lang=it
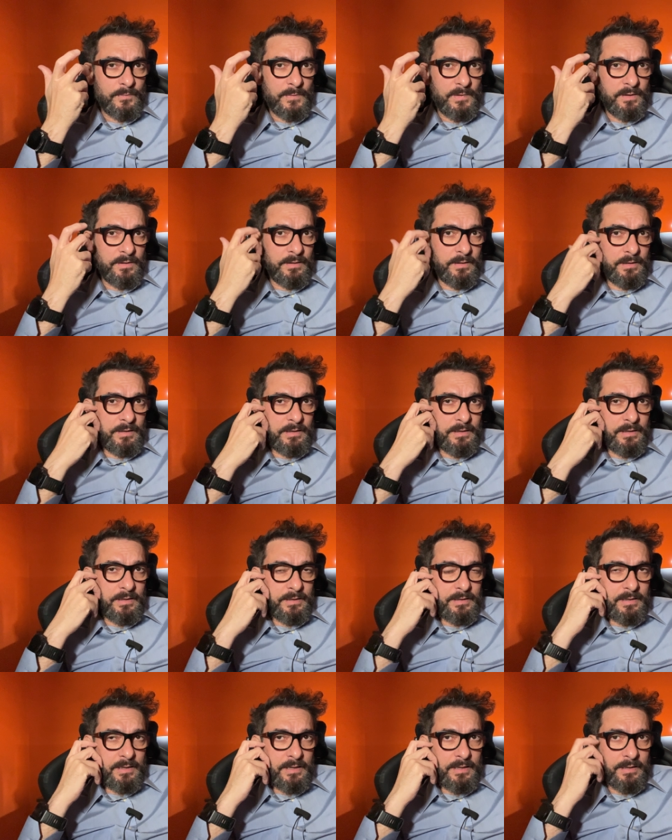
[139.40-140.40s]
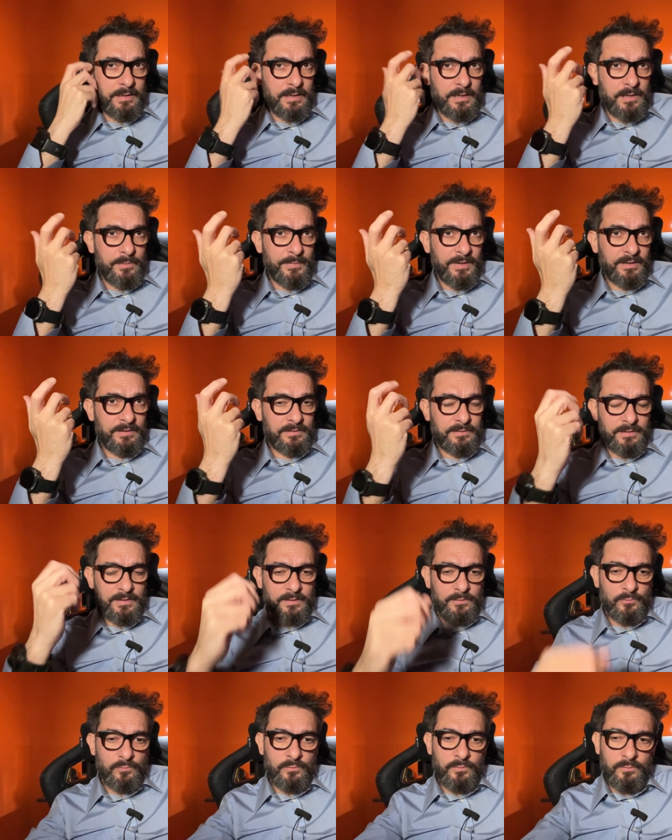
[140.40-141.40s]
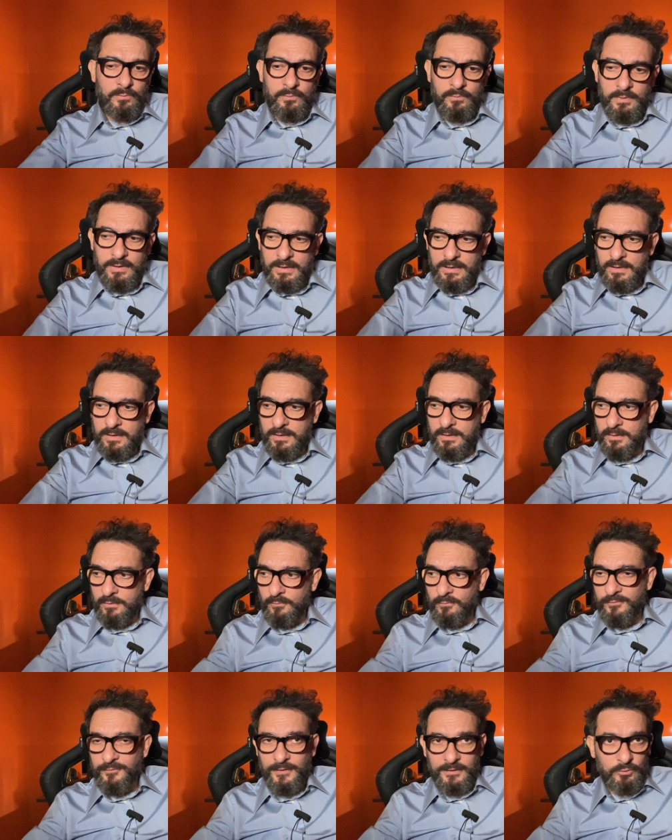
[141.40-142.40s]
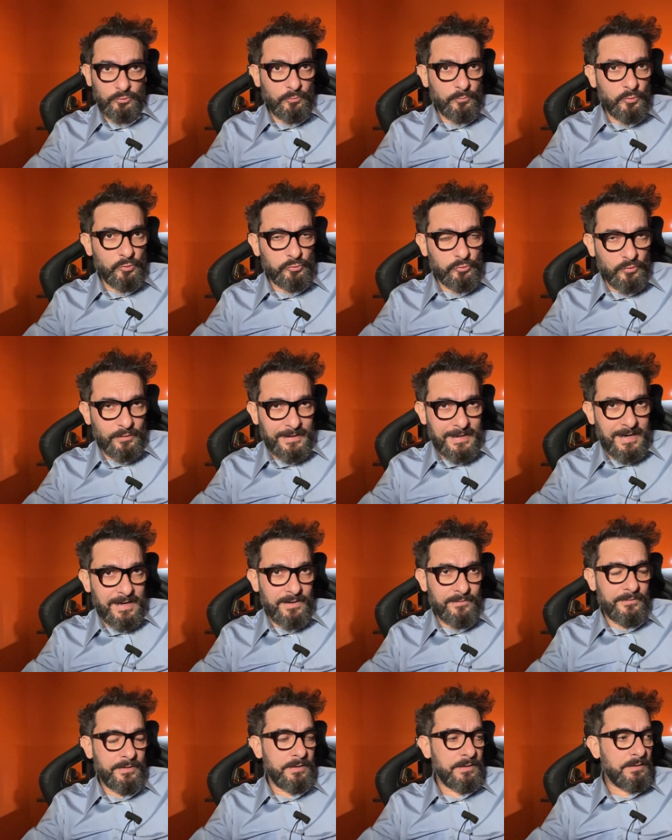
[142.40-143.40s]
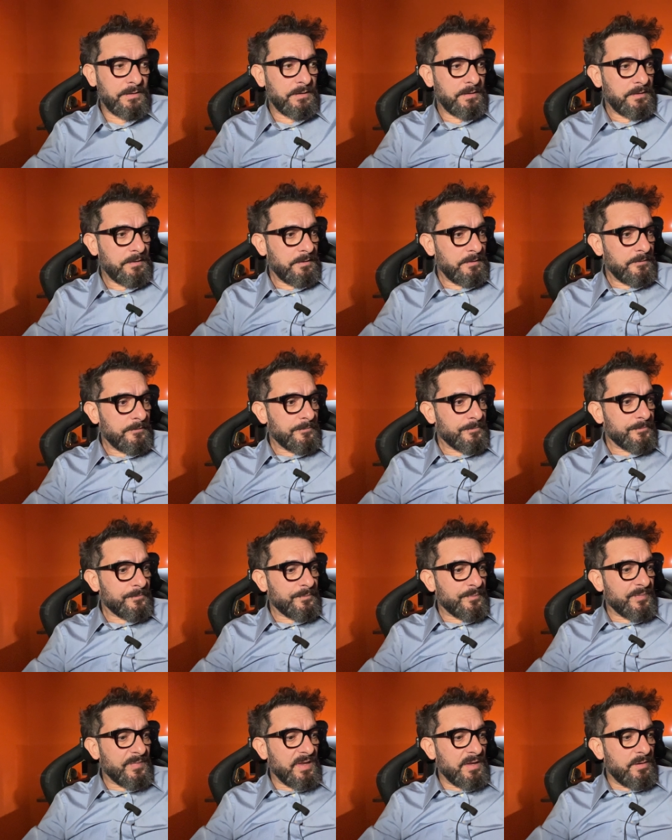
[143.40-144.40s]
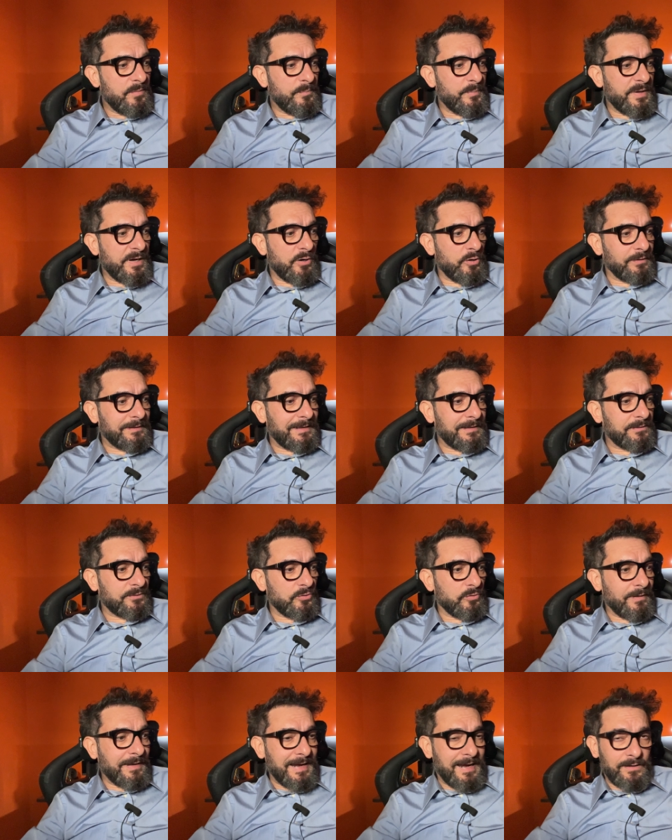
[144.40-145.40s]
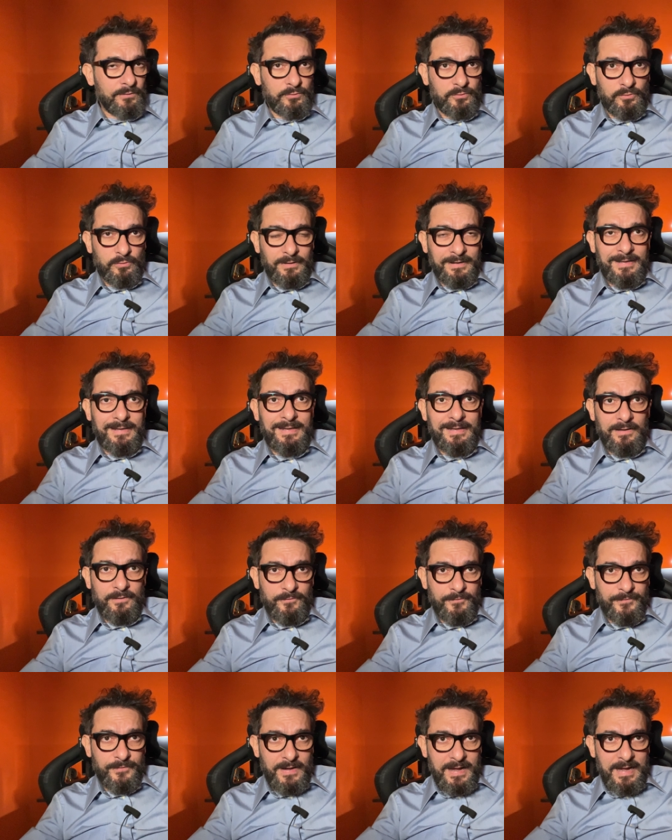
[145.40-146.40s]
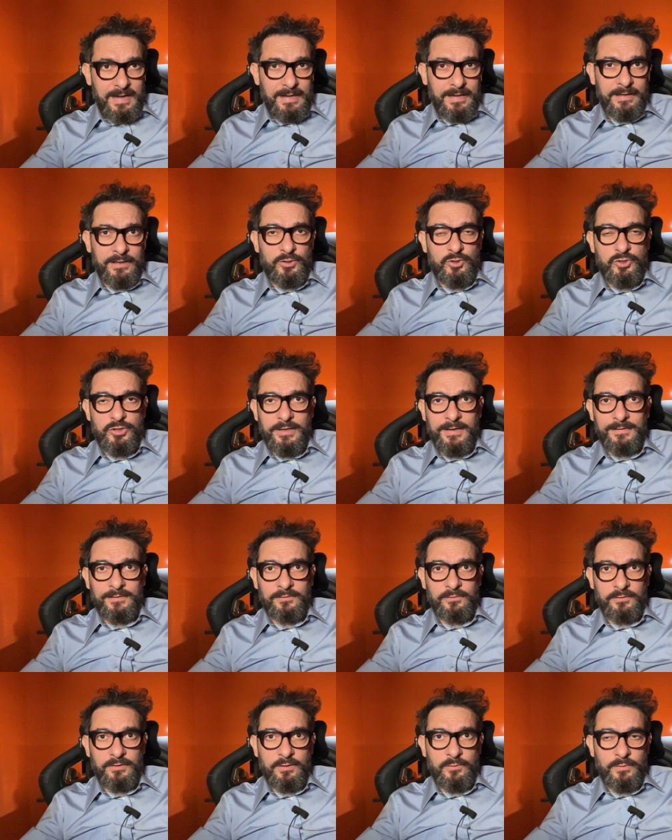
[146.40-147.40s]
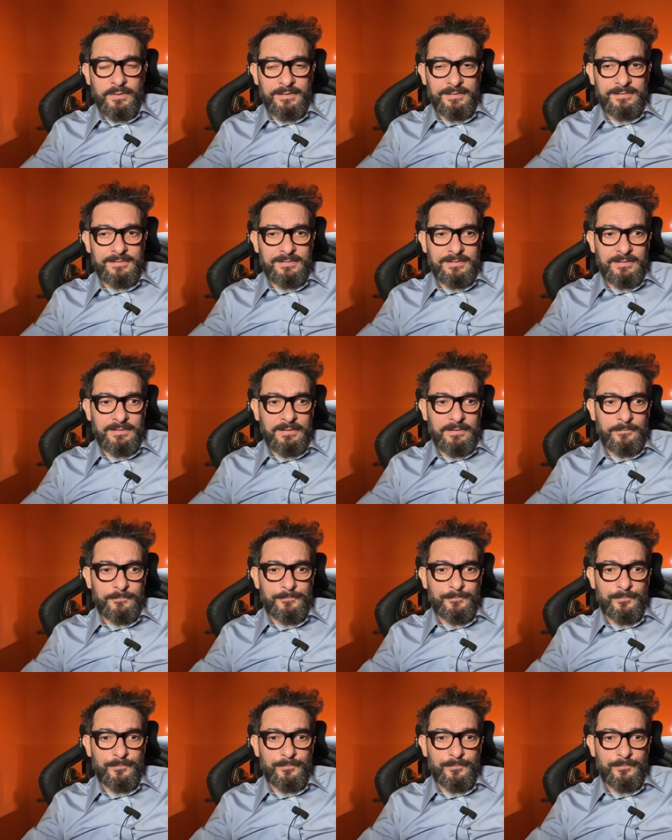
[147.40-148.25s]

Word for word: è chiaramente un, un, un fatto molto grave. Però d'altro canto chi fa eccesso di questi,